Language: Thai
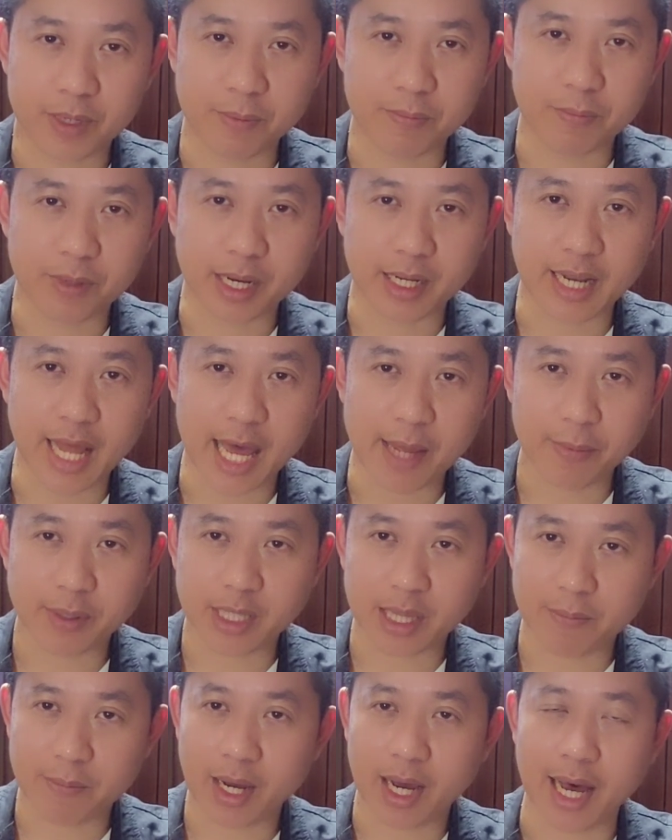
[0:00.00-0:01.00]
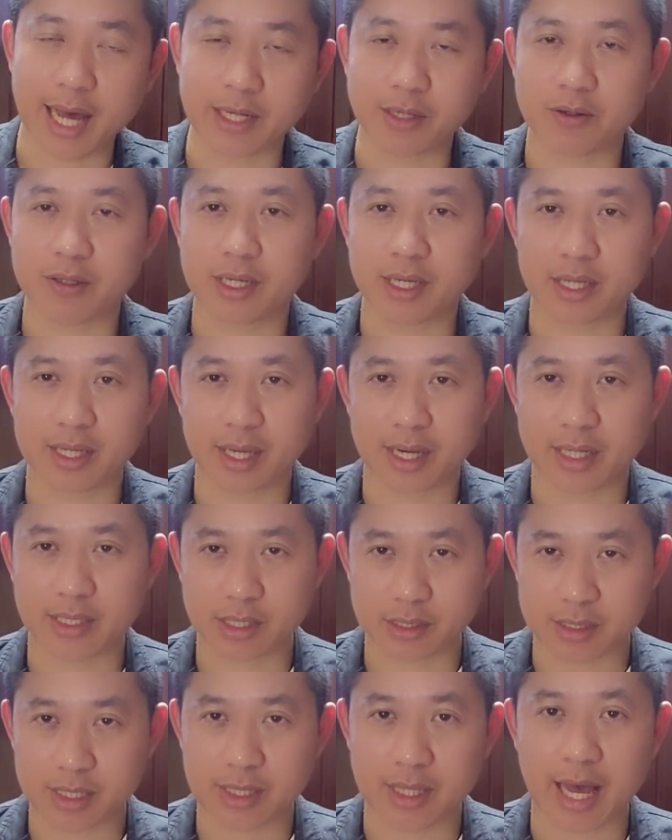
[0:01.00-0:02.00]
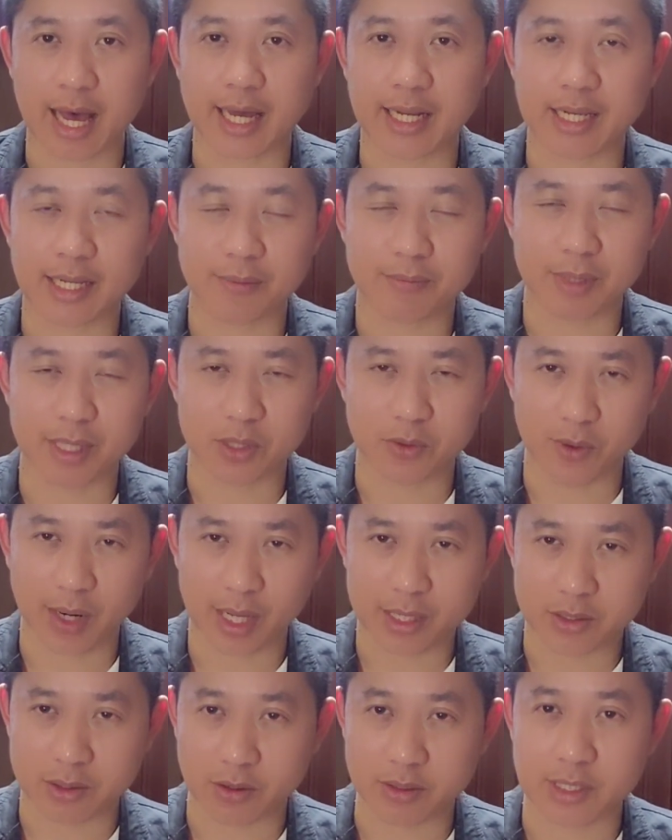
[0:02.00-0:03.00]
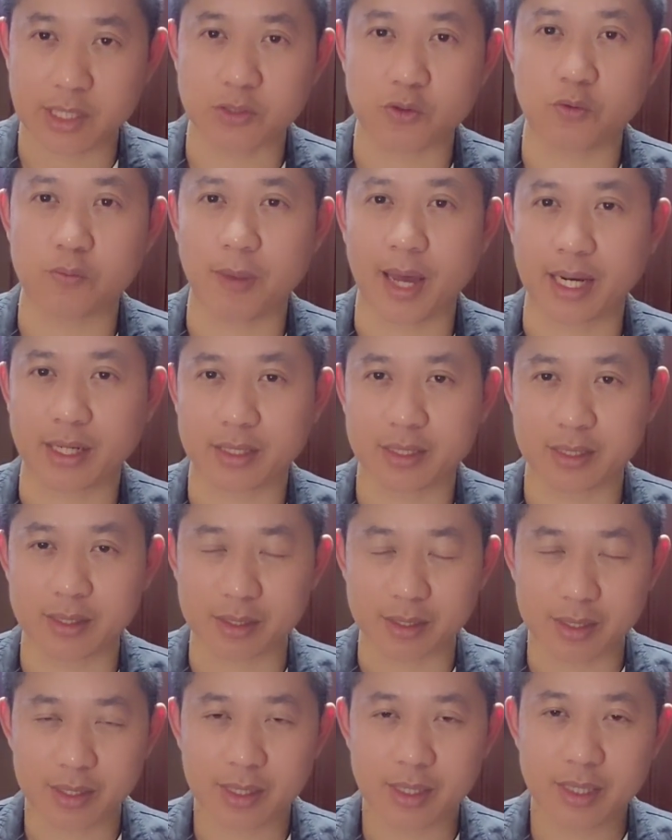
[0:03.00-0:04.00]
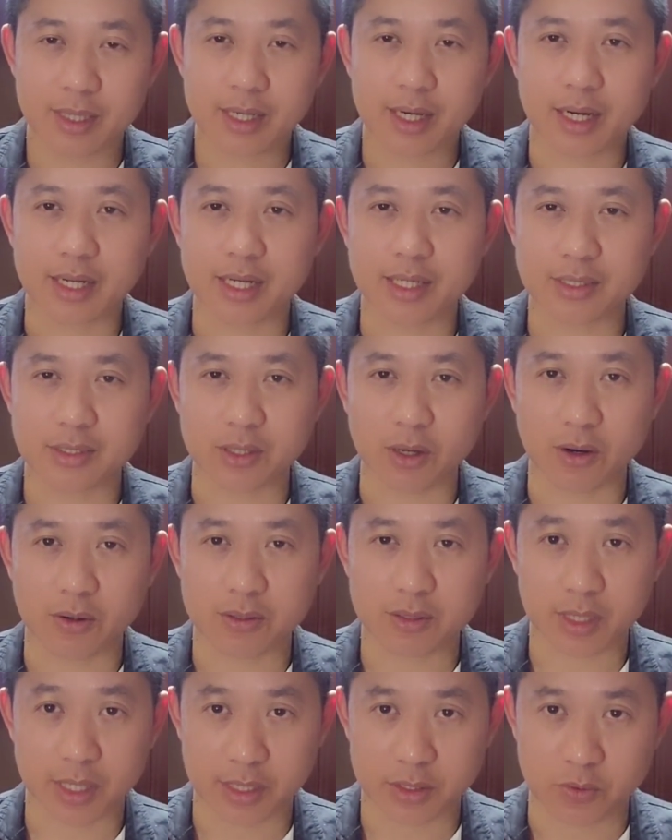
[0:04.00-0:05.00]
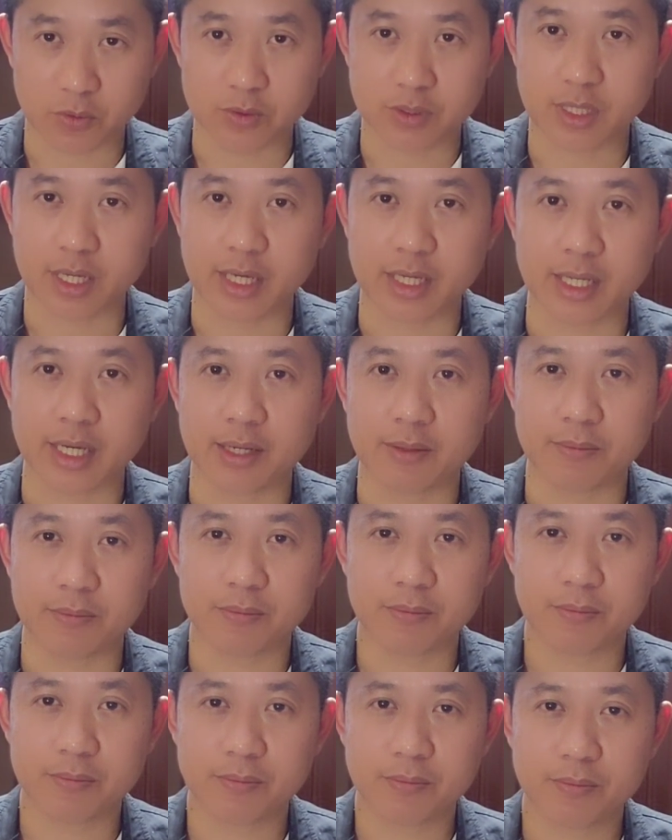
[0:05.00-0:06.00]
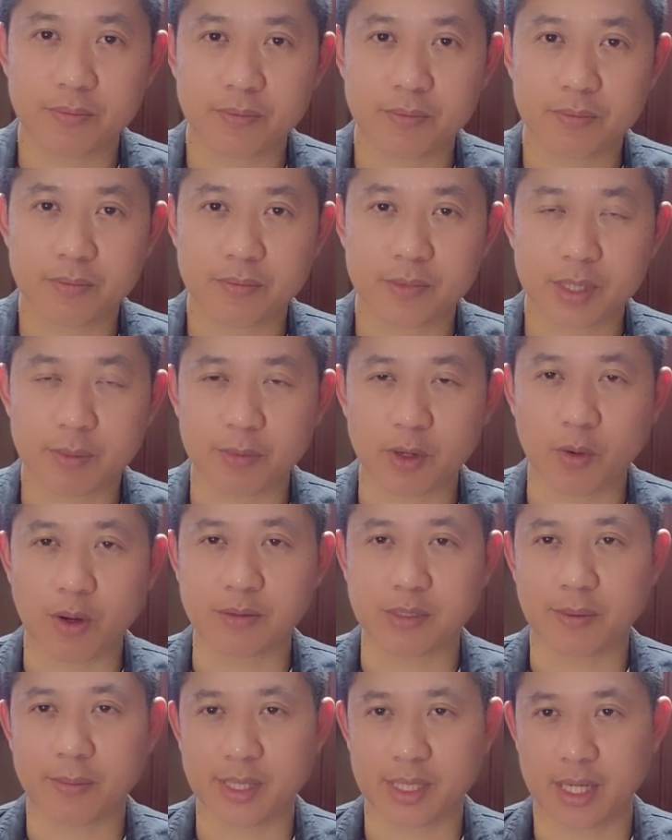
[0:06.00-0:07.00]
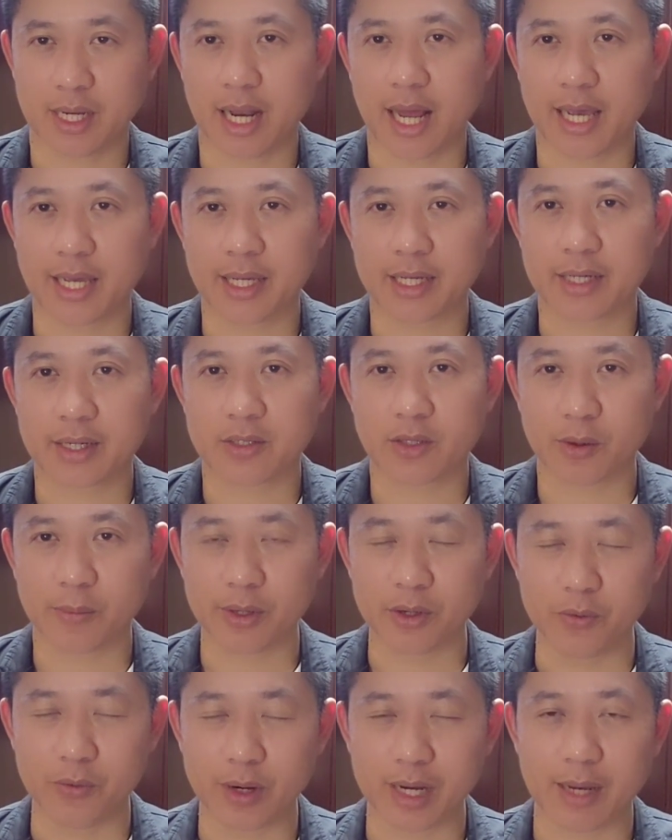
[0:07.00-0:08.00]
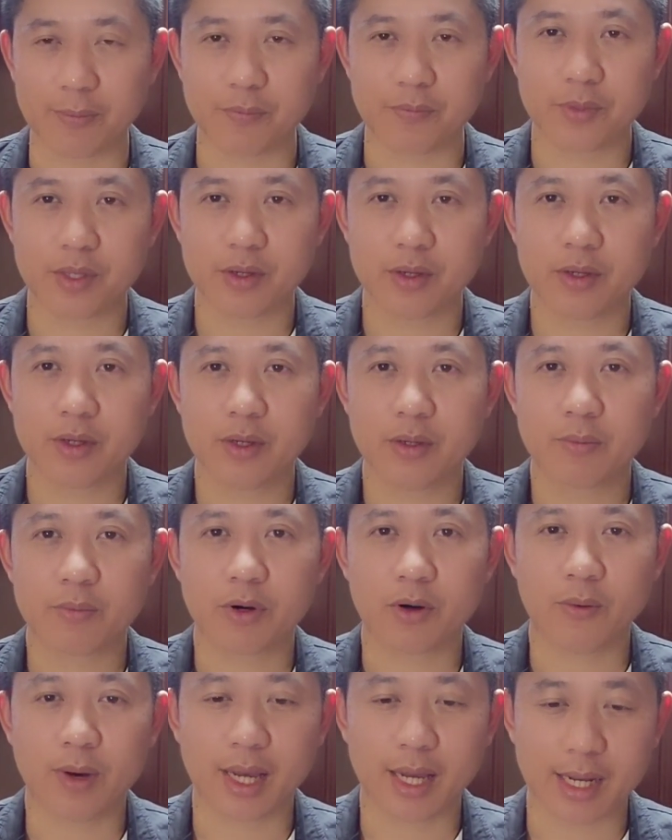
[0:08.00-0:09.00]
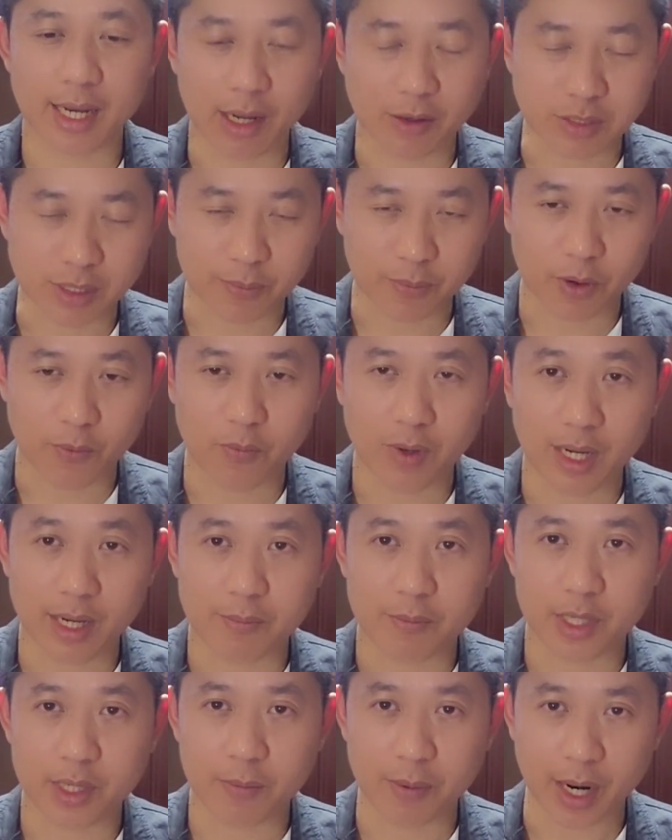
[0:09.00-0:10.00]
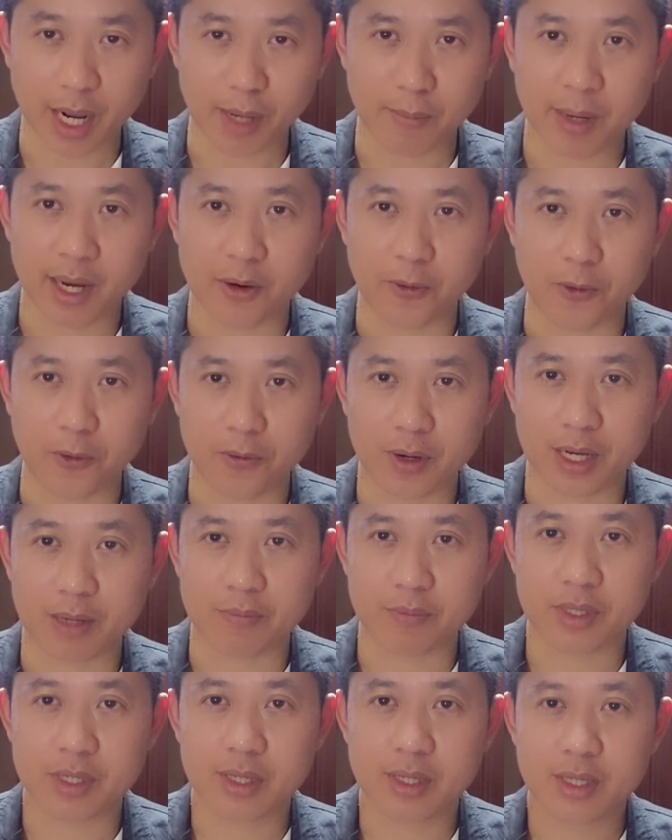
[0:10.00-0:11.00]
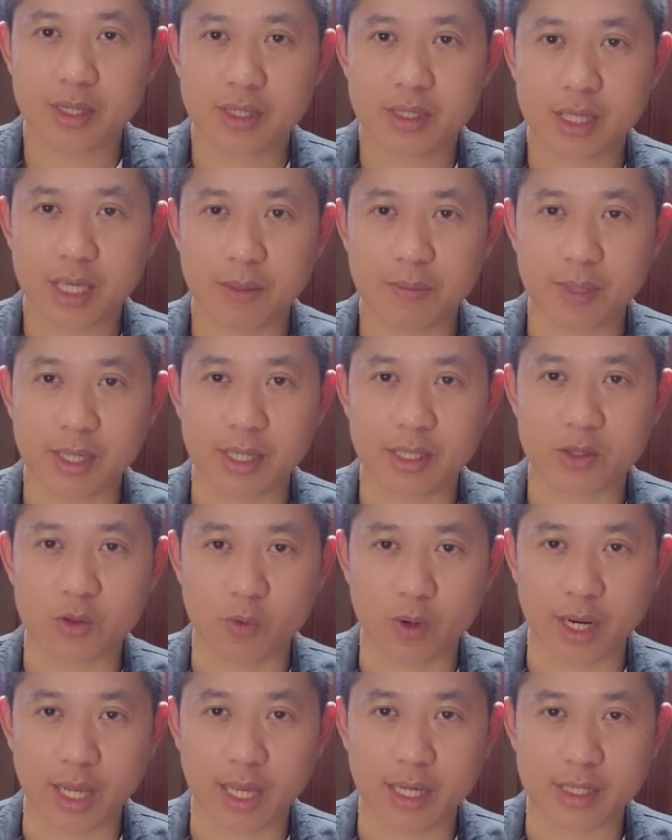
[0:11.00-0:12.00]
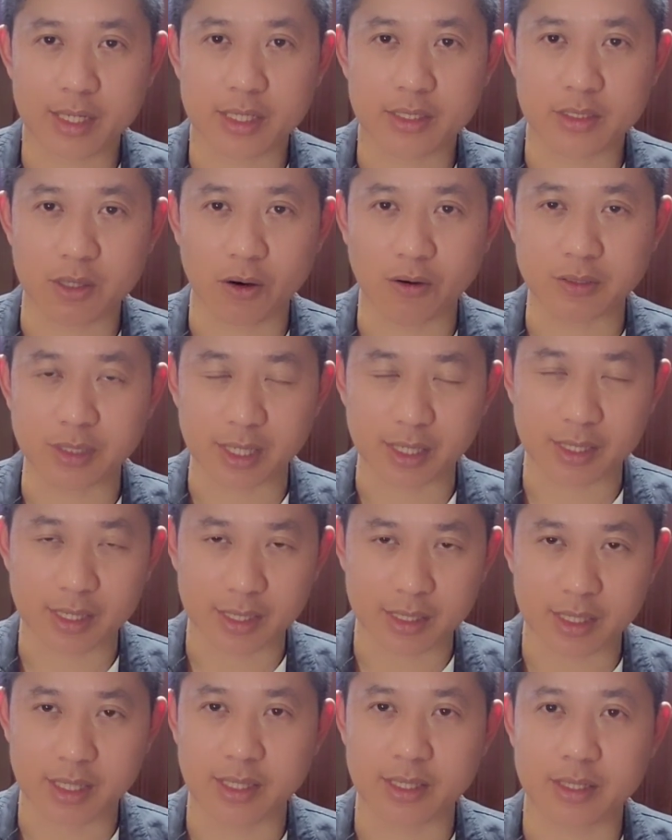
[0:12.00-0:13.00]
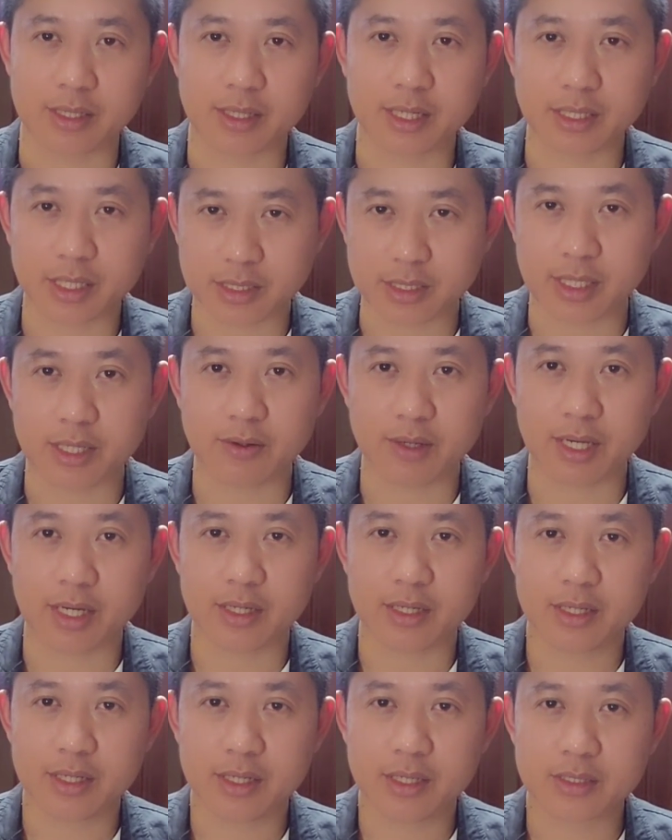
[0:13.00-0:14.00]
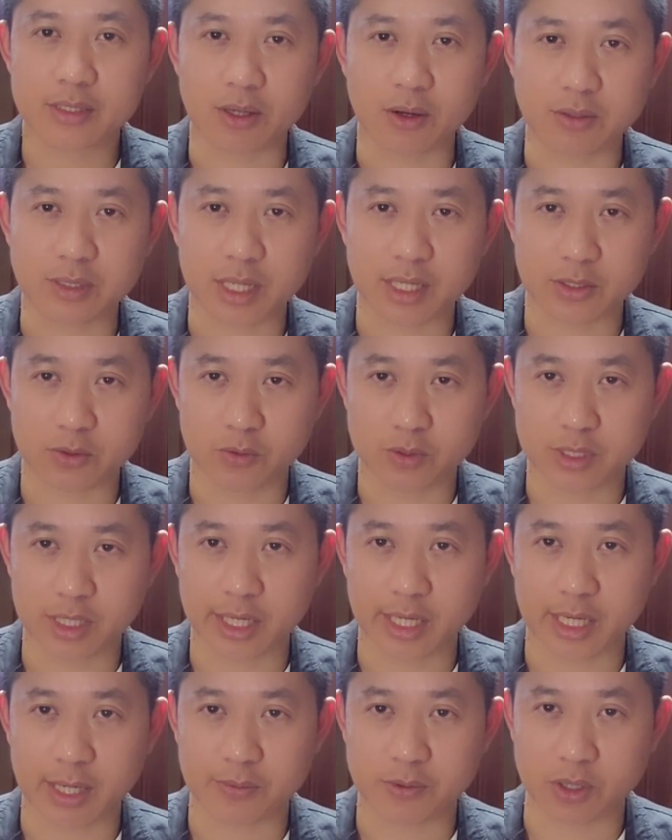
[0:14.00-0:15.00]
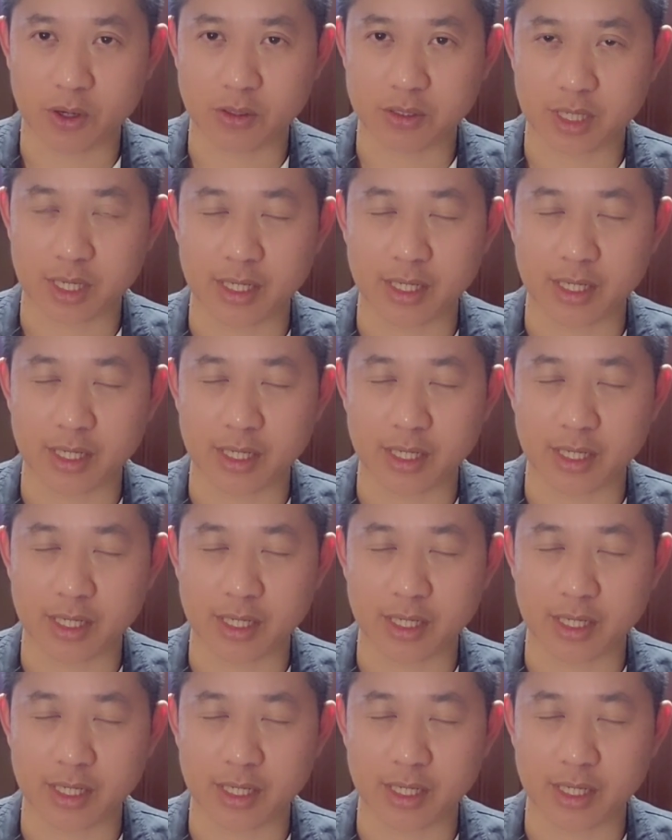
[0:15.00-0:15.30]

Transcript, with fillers: พิมพ์คะแนนพระธรรมขันธ์ก็ดีเนี่ยก็จะสตาร์ทเนี่ยมีตัวเลข 2408ขึ้นนี่2404เนี่ยมีความสำคัญอย่างไรก็ต้องมาดูครับ เพราะว่าเราจะพบว่ามีพระบางองค์ครับ ที่มีตัวเลขเนี่ย2411 ก็จะเจอเท่านี้2404 กับ